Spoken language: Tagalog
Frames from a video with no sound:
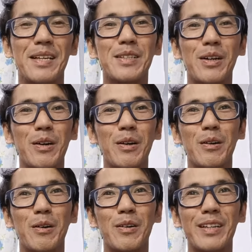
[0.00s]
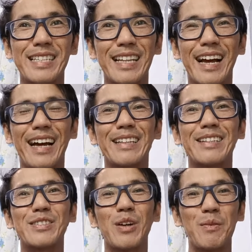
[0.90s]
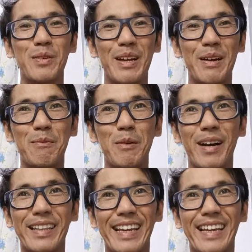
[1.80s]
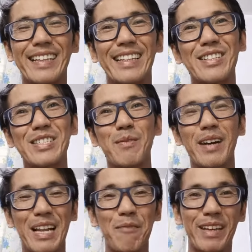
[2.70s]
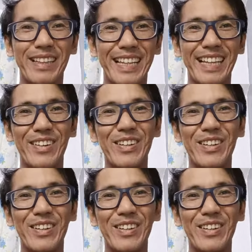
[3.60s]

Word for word: So, una sa lahat, gusto ko muna bumati dito sa mga na-pending